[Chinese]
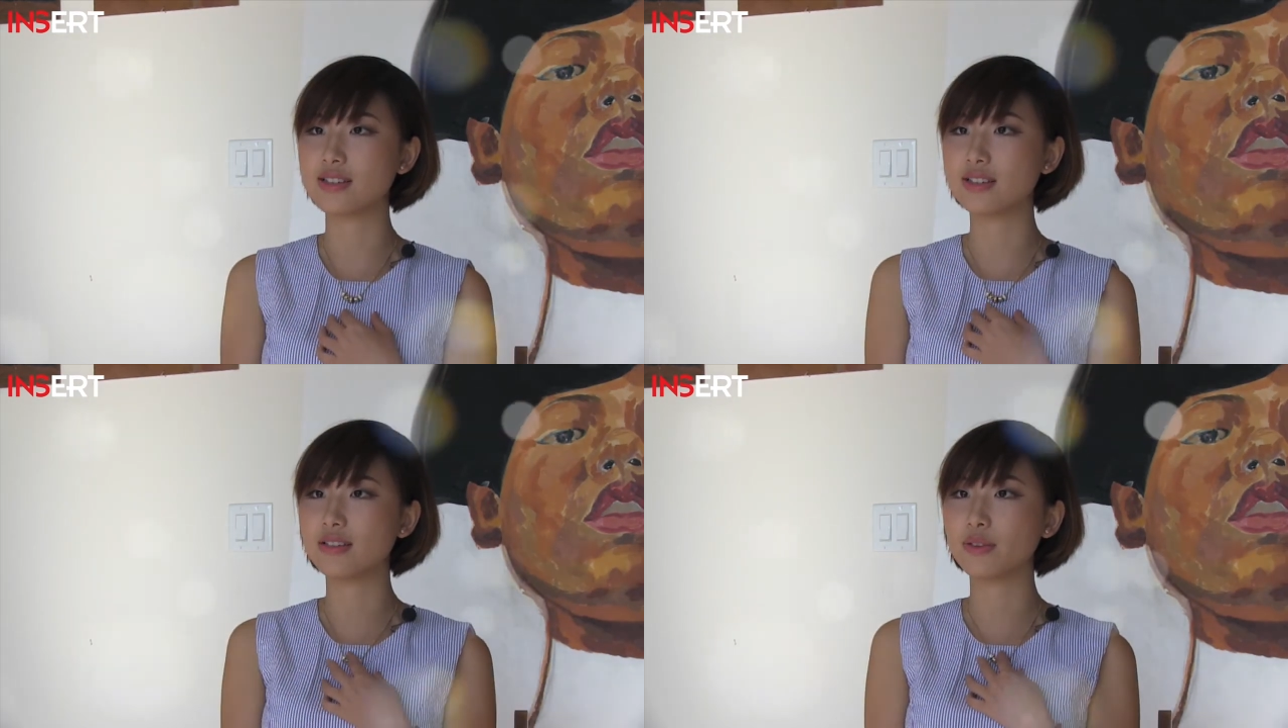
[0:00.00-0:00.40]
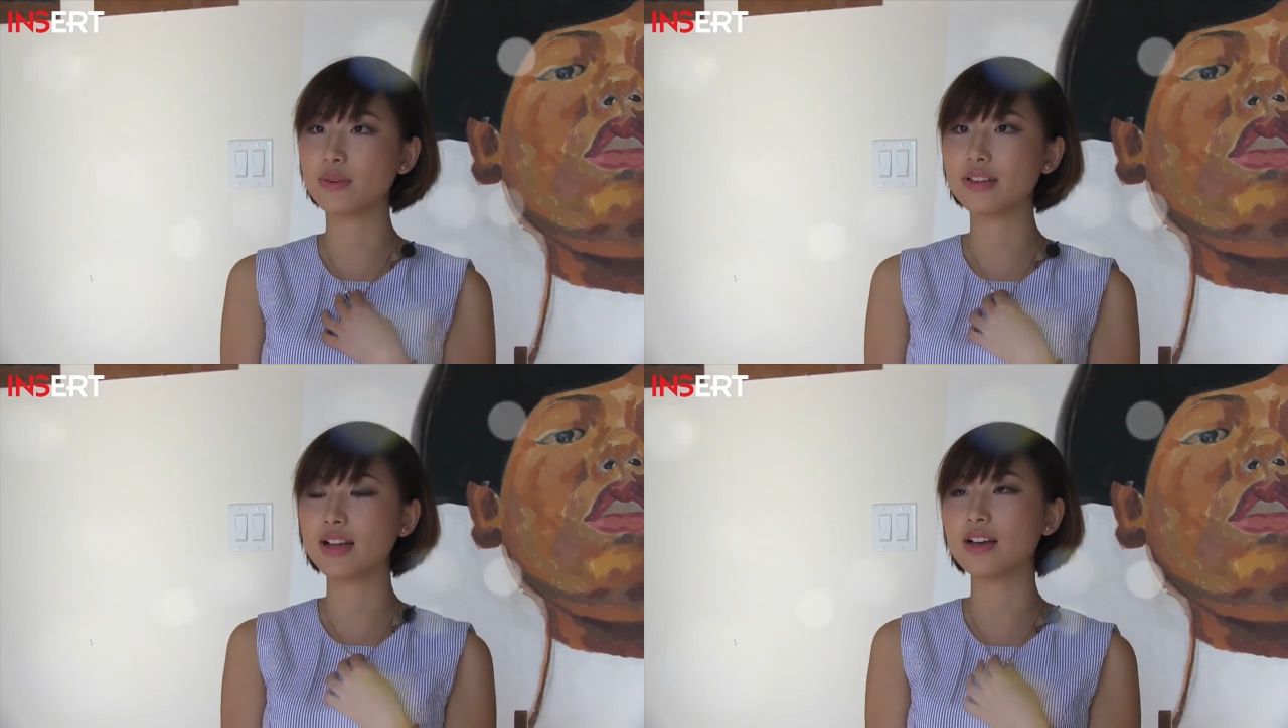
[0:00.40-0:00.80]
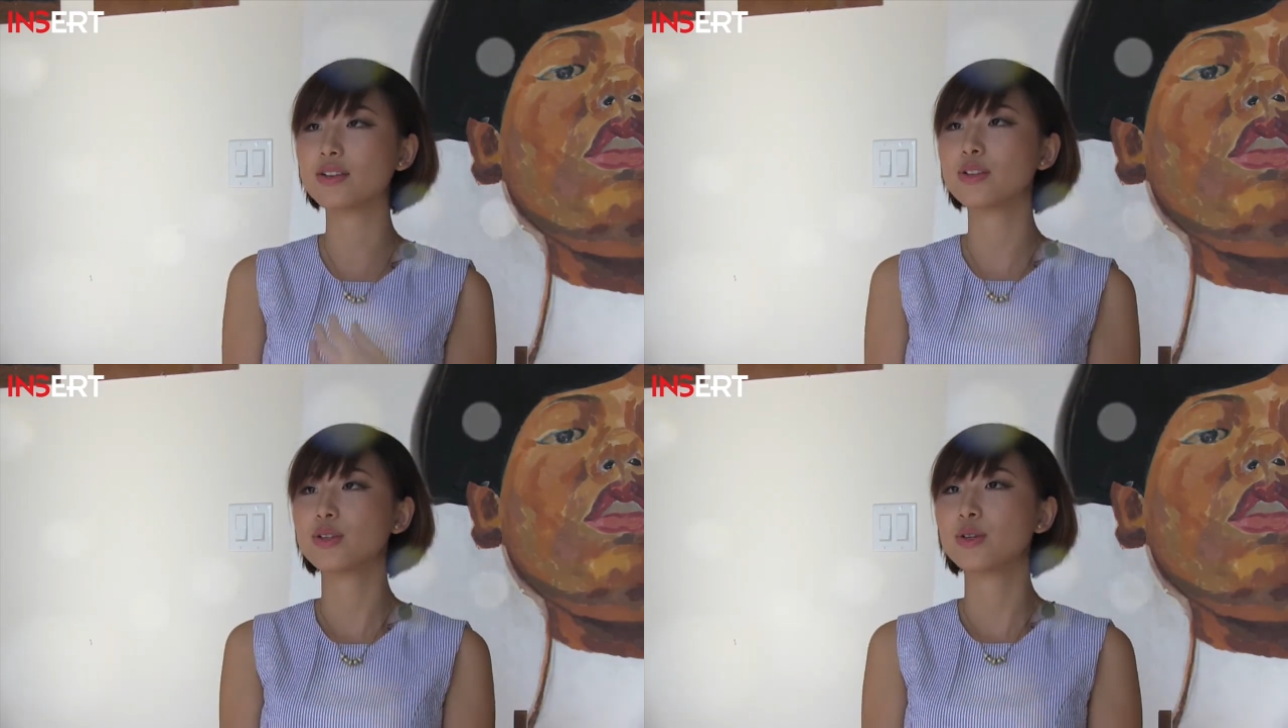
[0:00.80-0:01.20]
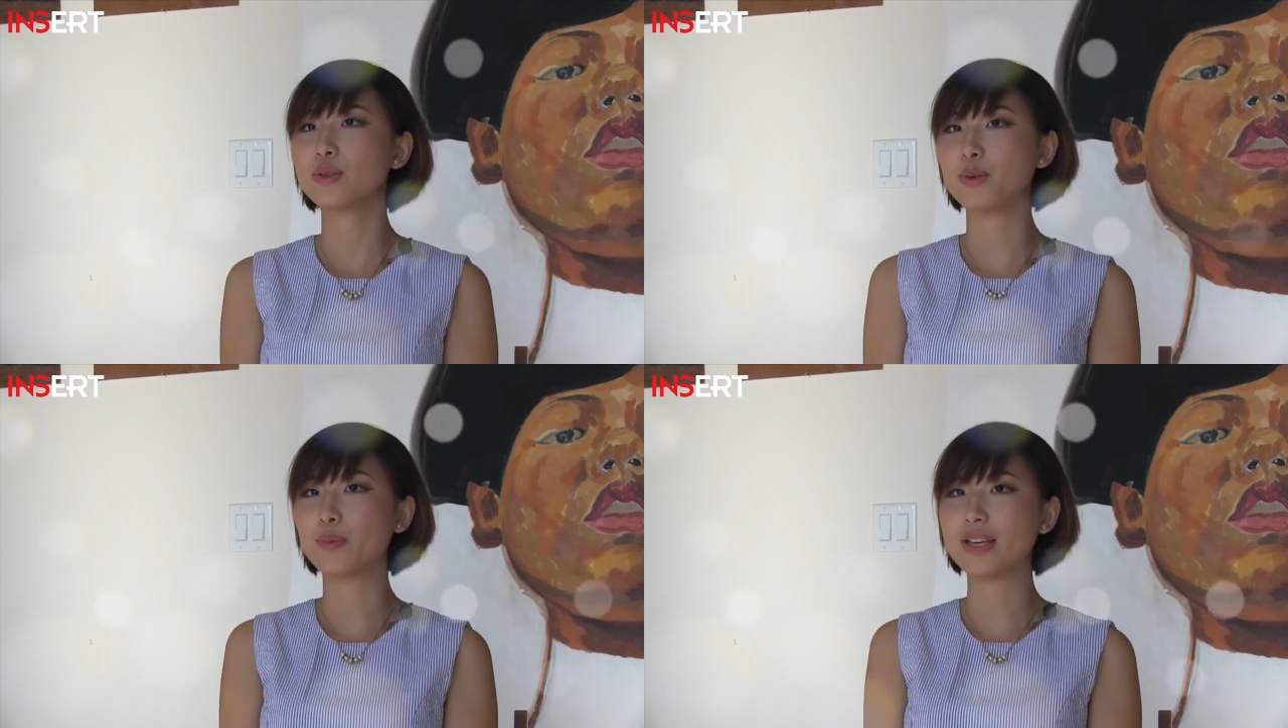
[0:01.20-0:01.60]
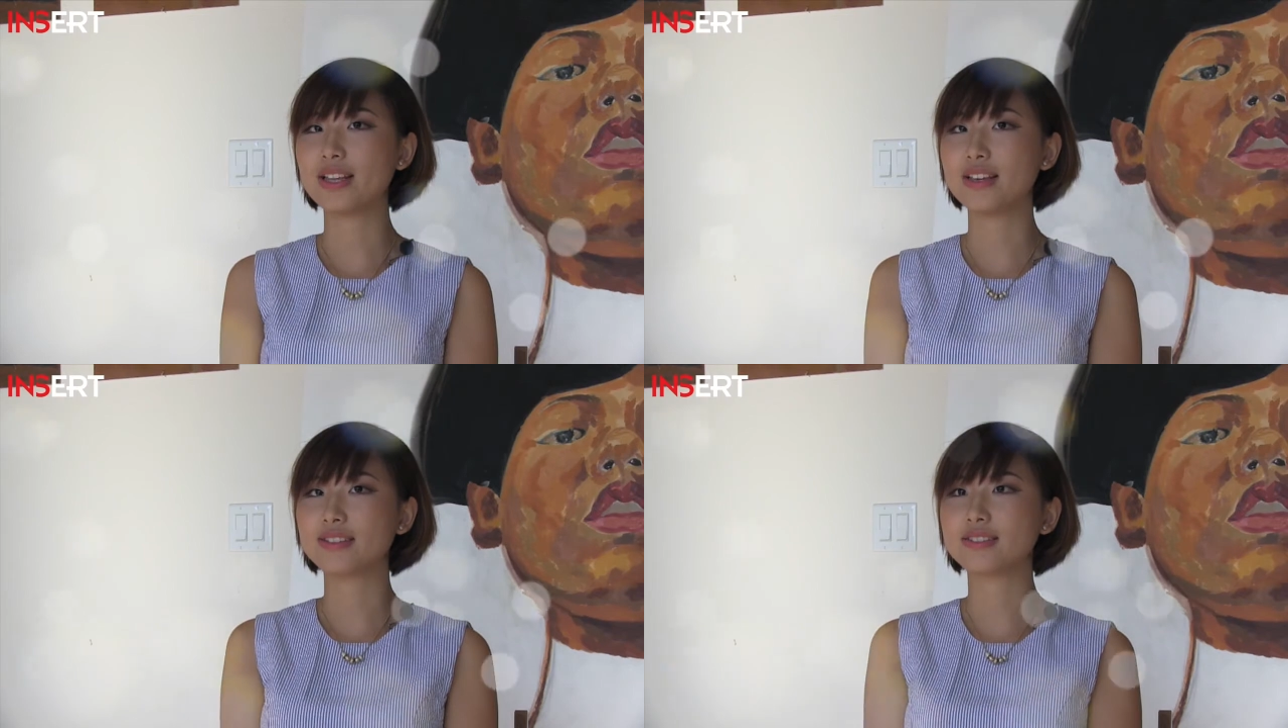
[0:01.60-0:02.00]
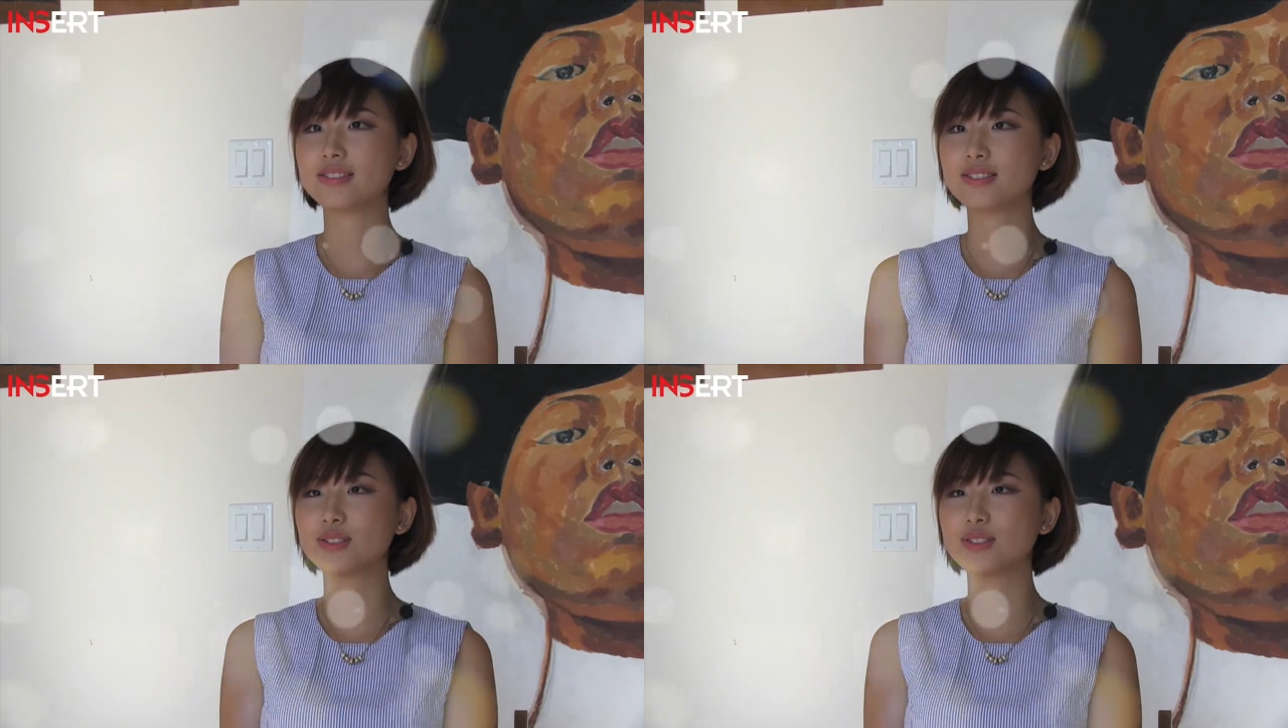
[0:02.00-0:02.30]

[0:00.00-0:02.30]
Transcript: 藉，因为他就每天